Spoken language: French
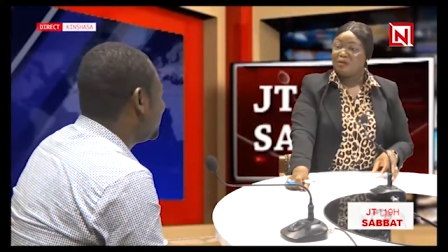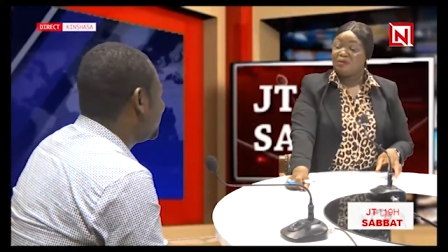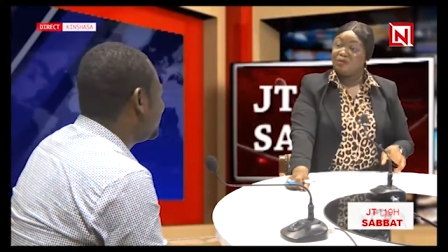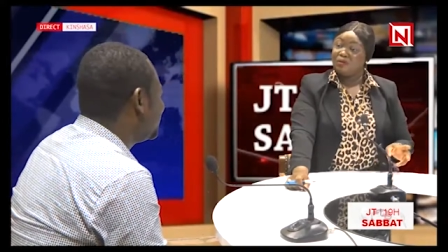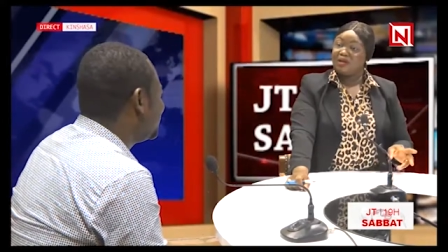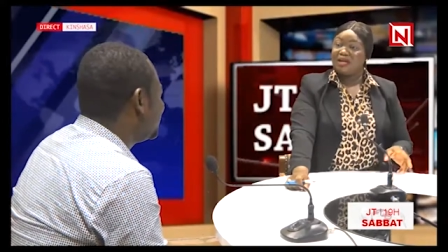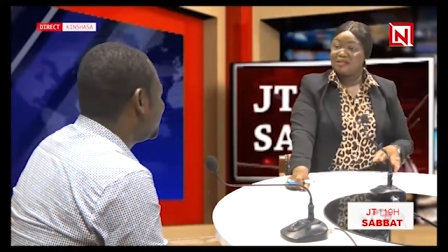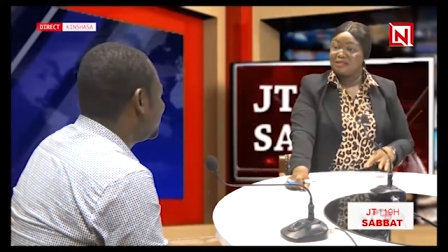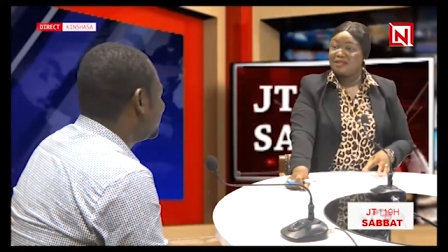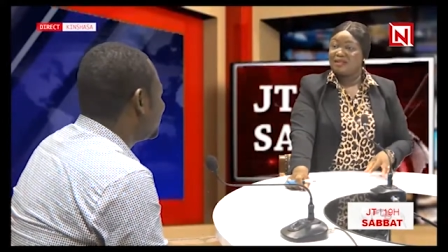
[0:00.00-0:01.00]
Deux
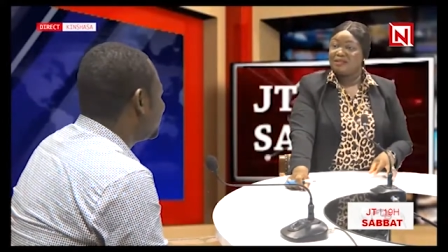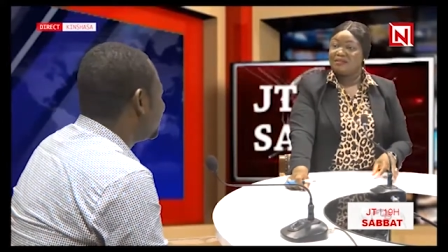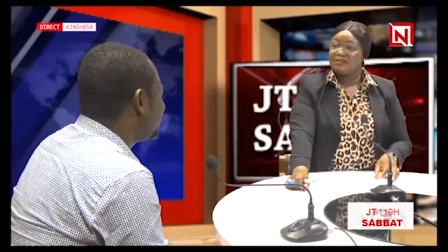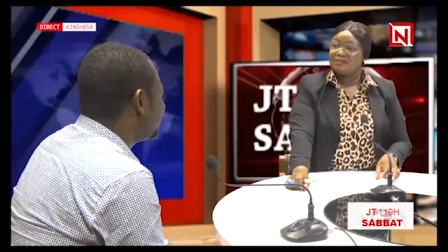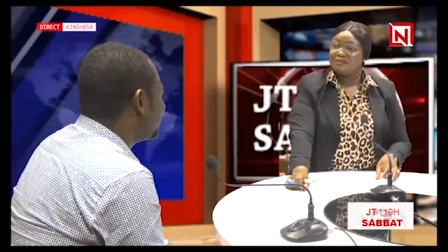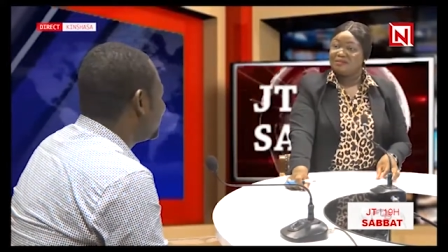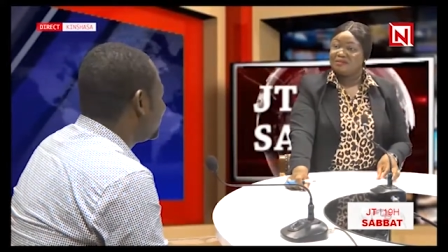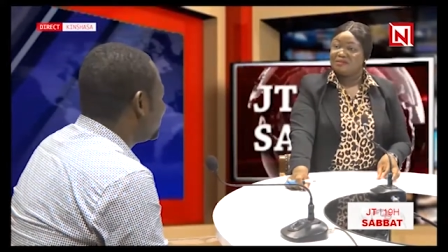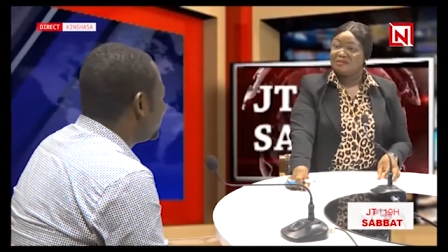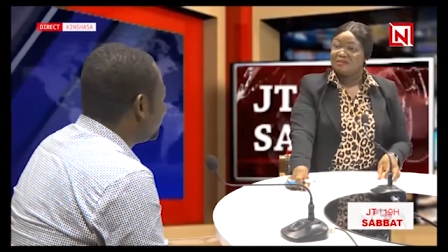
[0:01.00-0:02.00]
casquettes.
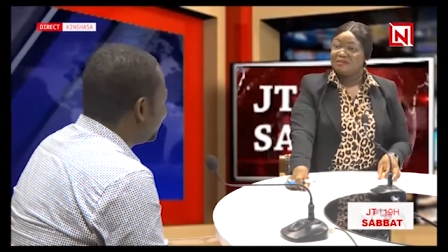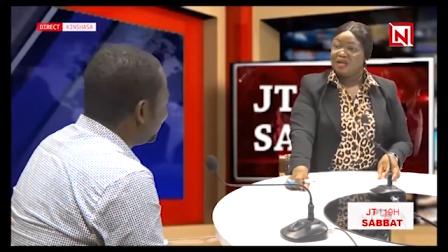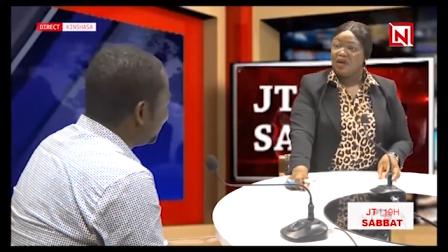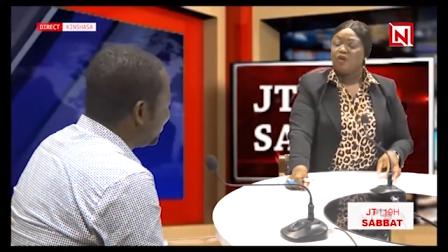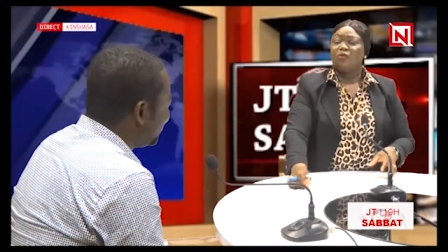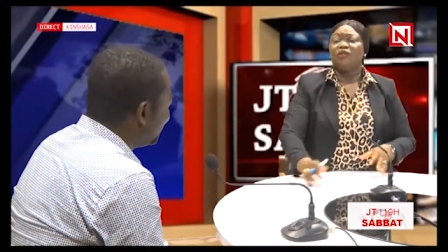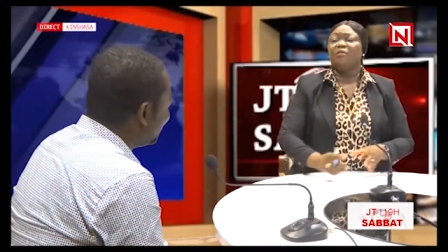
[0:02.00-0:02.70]
Comment